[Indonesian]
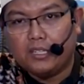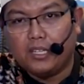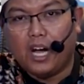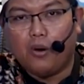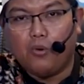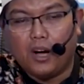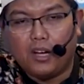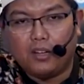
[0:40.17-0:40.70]

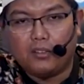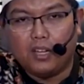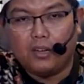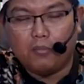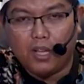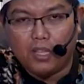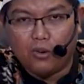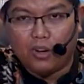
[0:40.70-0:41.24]
dakwah
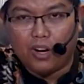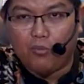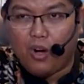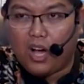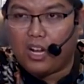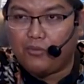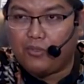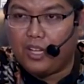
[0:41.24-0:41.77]
dan banyak orang
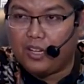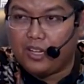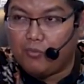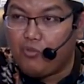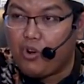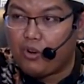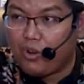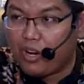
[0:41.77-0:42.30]
mu'alaf dia,
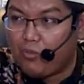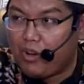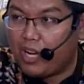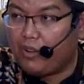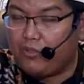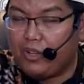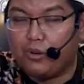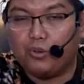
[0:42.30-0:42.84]
ribuan orang
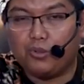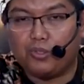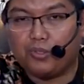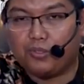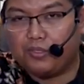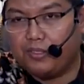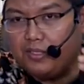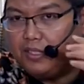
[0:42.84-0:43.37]
mu'alaf dia
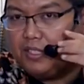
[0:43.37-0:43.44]
urus.